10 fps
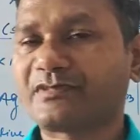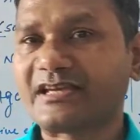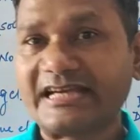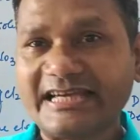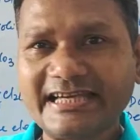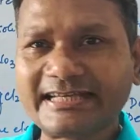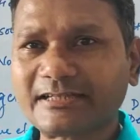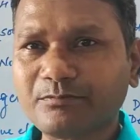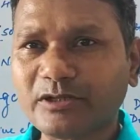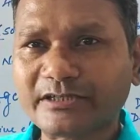ये एक
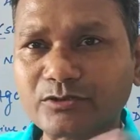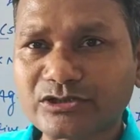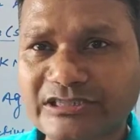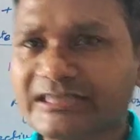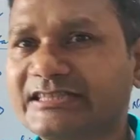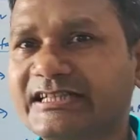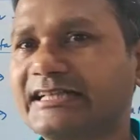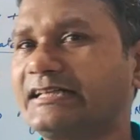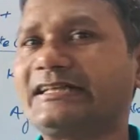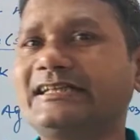एक पॉइंट को धीरे धीरे
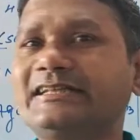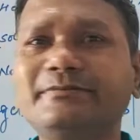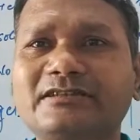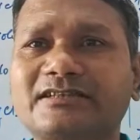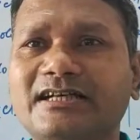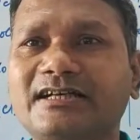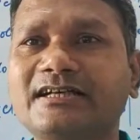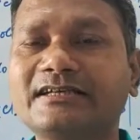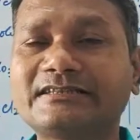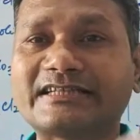करने के लिए नहीं बनता है